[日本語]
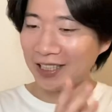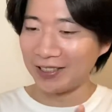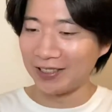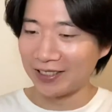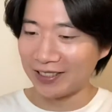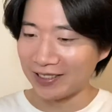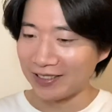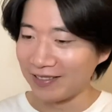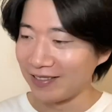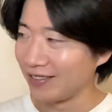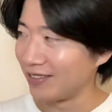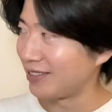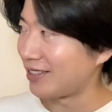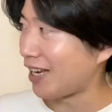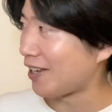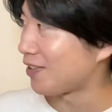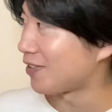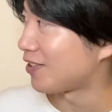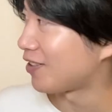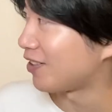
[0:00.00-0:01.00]
の、
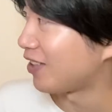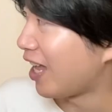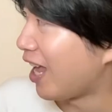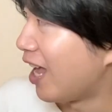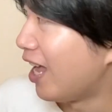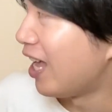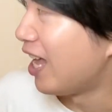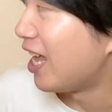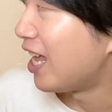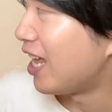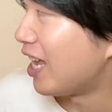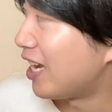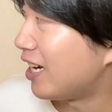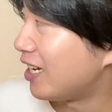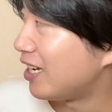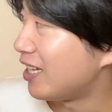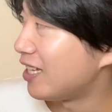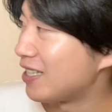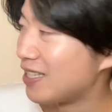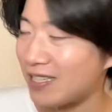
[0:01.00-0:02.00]
先ほどのね、えー、
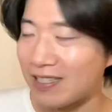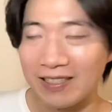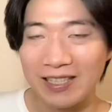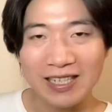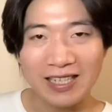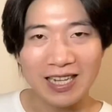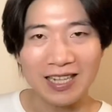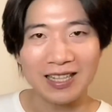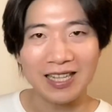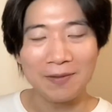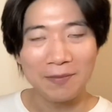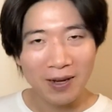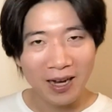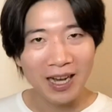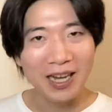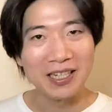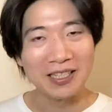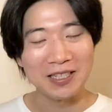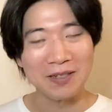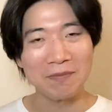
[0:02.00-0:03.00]
リリース記念生
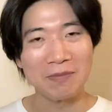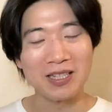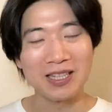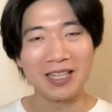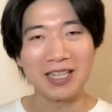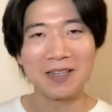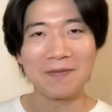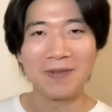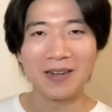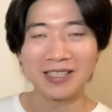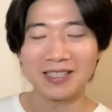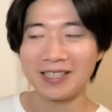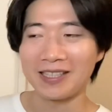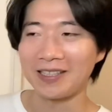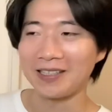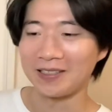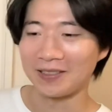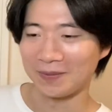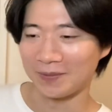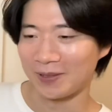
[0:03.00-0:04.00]
配信見ていました
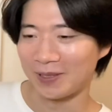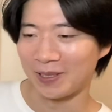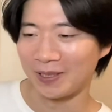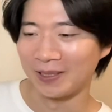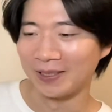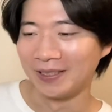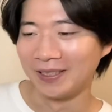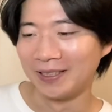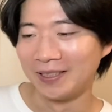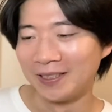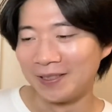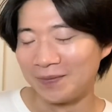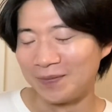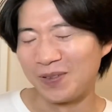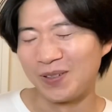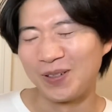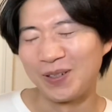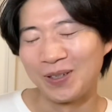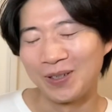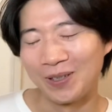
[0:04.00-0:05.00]
けれども、
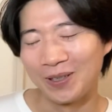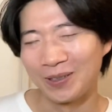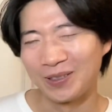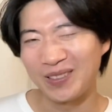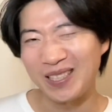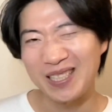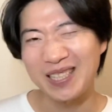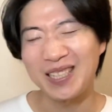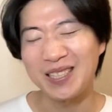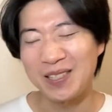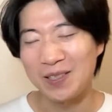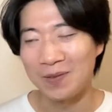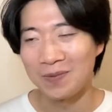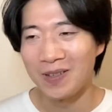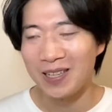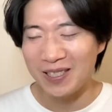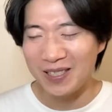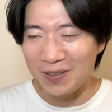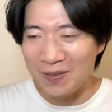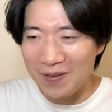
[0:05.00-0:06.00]
もう嬉しかったです。
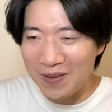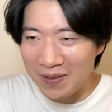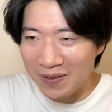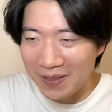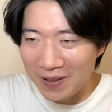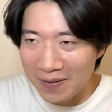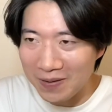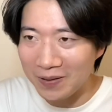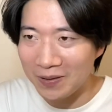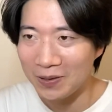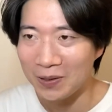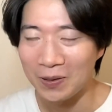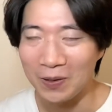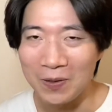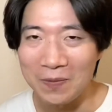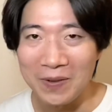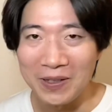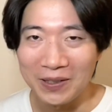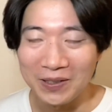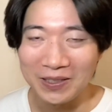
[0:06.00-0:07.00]
思わずおめでとうございますちょっと
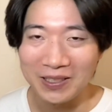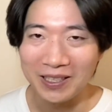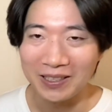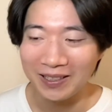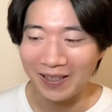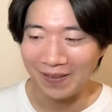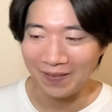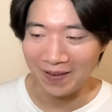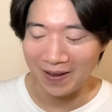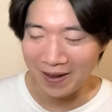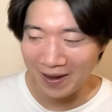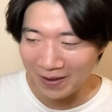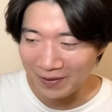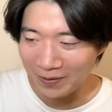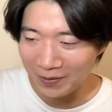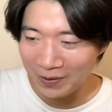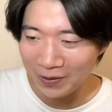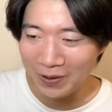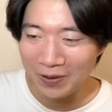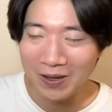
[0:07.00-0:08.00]
コメントしちゃったりとか、あ
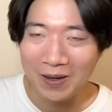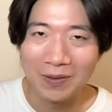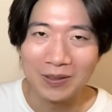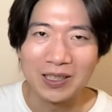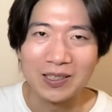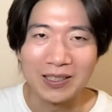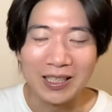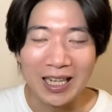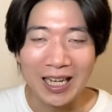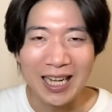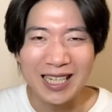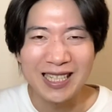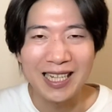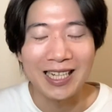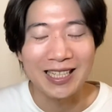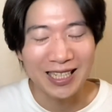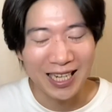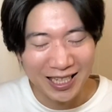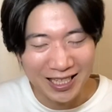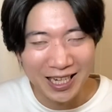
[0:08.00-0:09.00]
の、高評価ボタンをね、
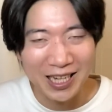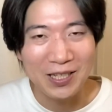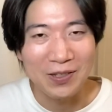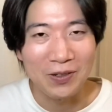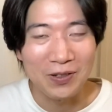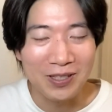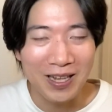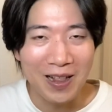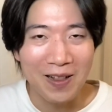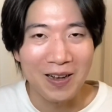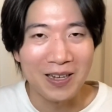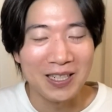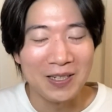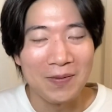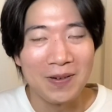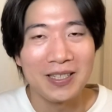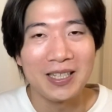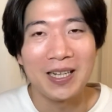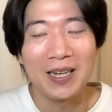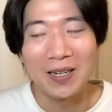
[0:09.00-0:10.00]
カチカチカチカチ押したりとかし
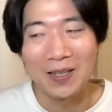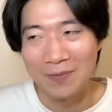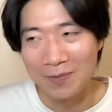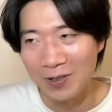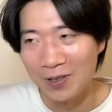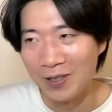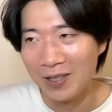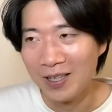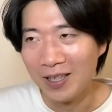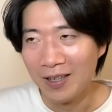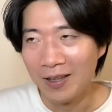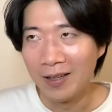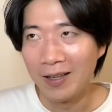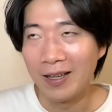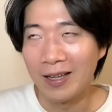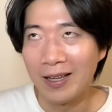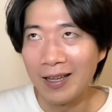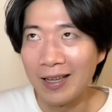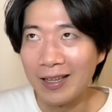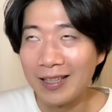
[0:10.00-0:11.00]
てましたけれども、
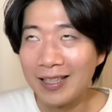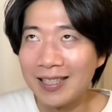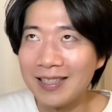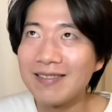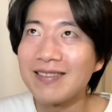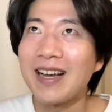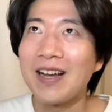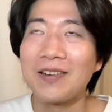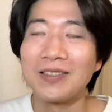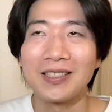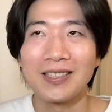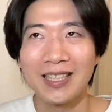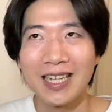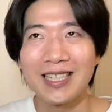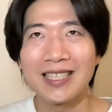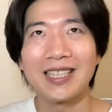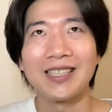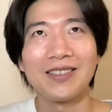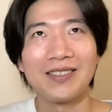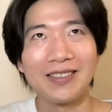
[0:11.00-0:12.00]
えー、奇数回を押すと
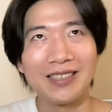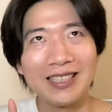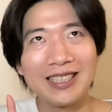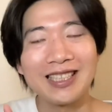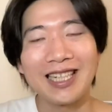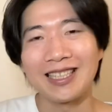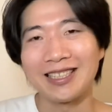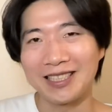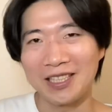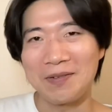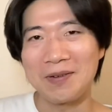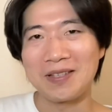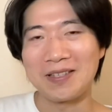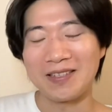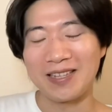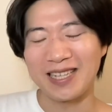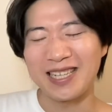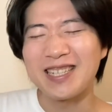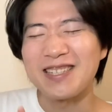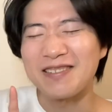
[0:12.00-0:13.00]
ね、ちゃんと1がつきます
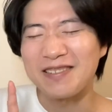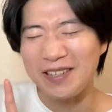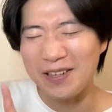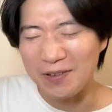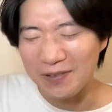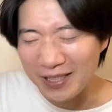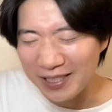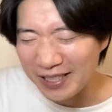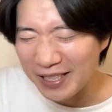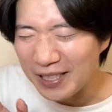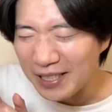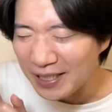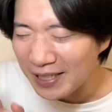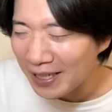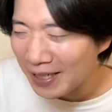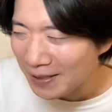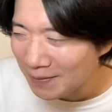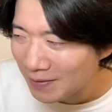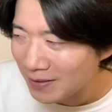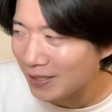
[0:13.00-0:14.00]
ので、奇数回をさせてい
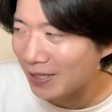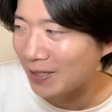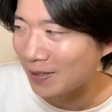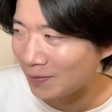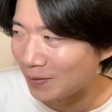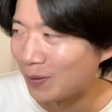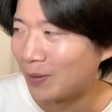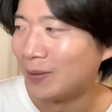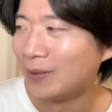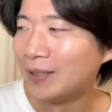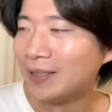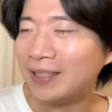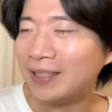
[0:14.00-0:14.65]
ただきましたけども、